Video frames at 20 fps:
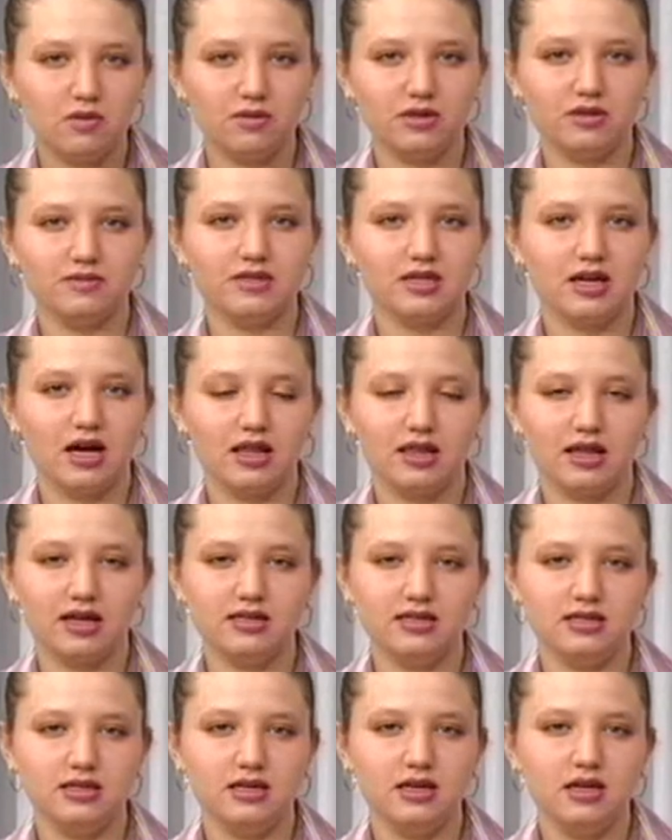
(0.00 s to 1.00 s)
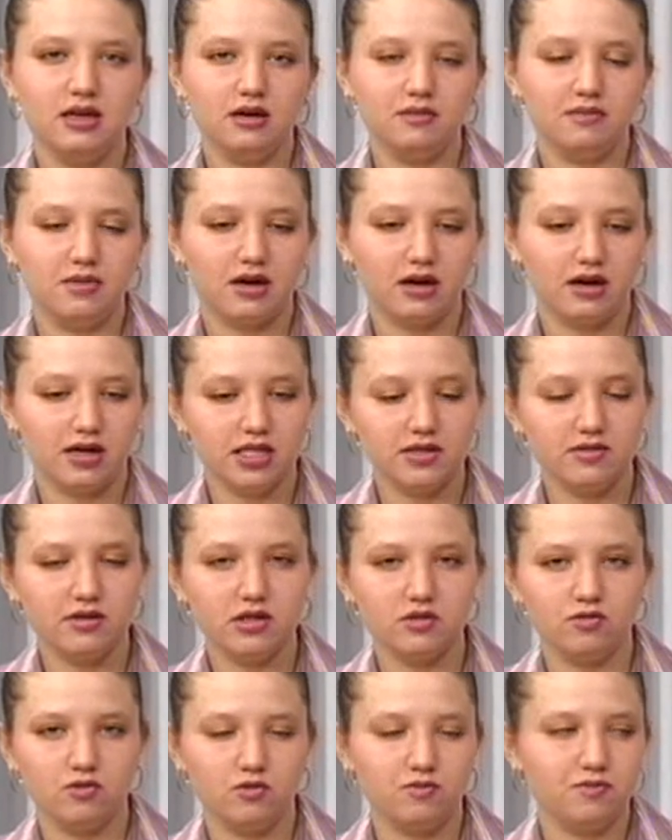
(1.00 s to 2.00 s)
образом схоласты показывали
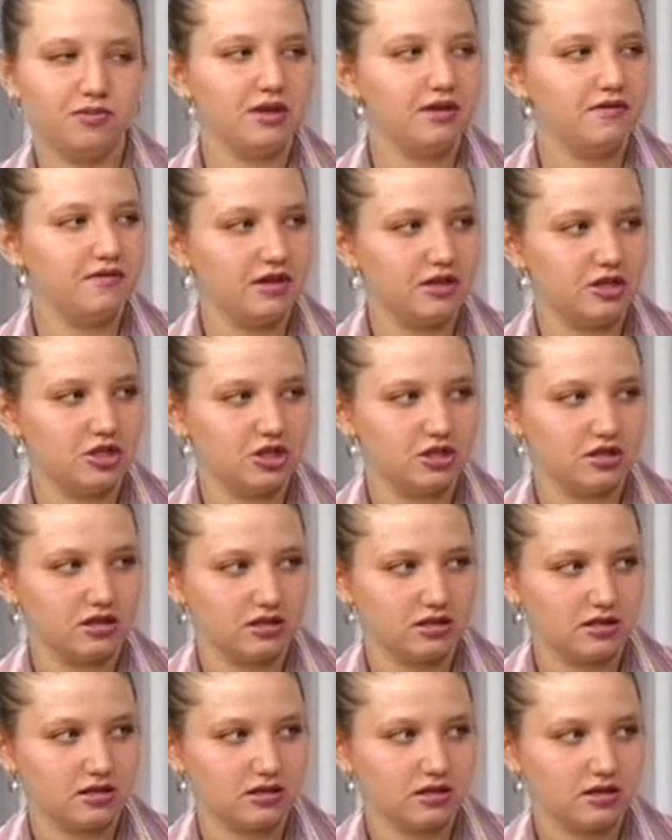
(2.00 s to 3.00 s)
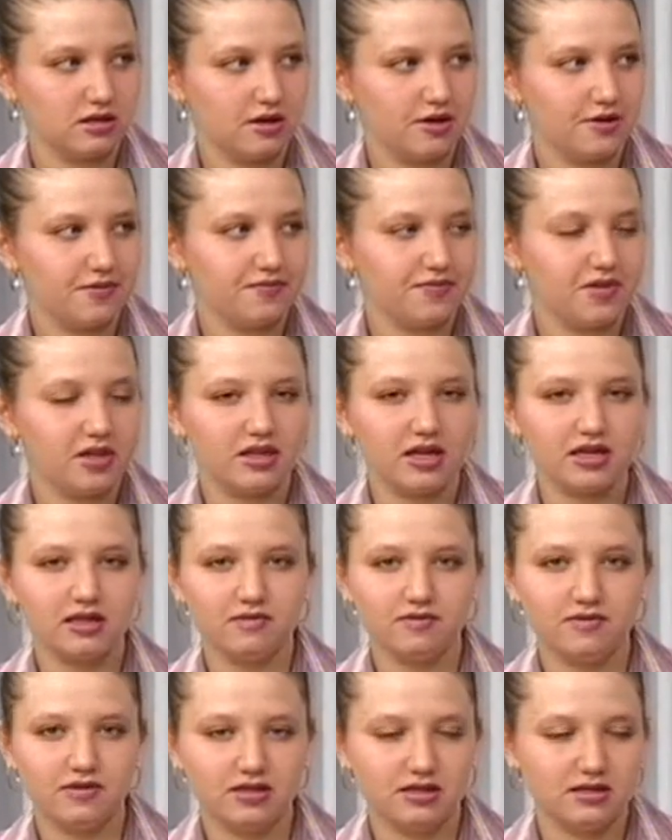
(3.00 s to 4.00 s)
свою первичность угу. над,
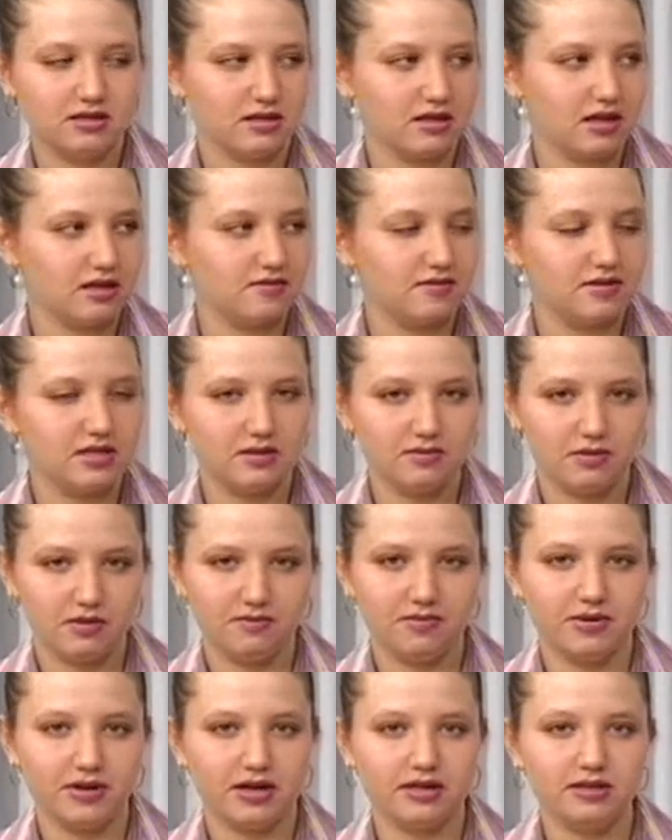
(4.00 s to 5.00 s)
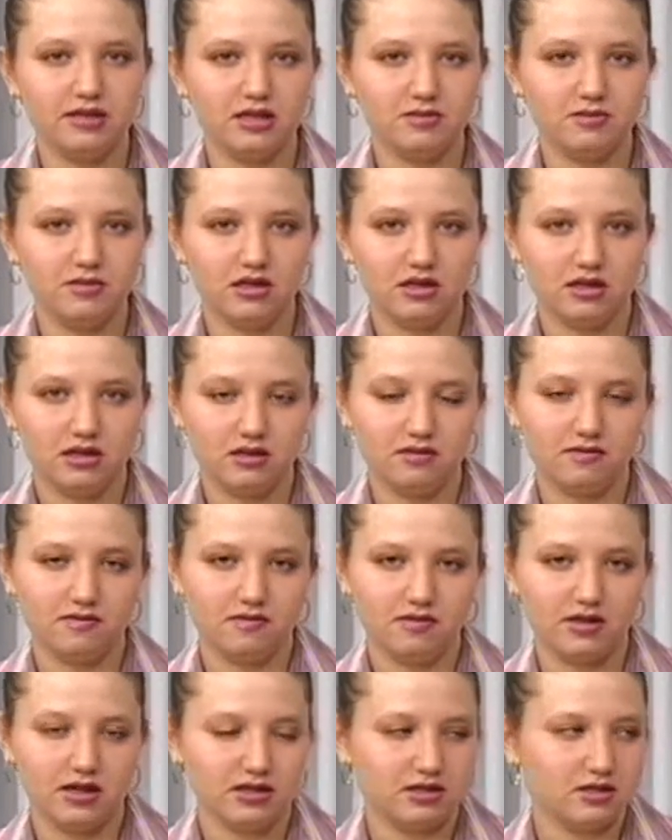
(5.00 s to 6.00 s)
над всеми императорами и
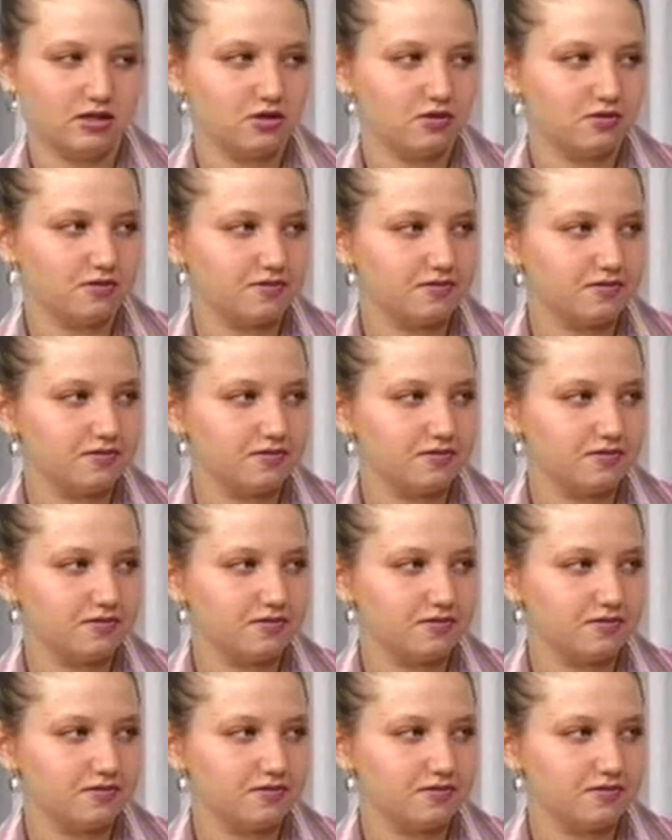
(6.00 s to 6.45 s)
властью.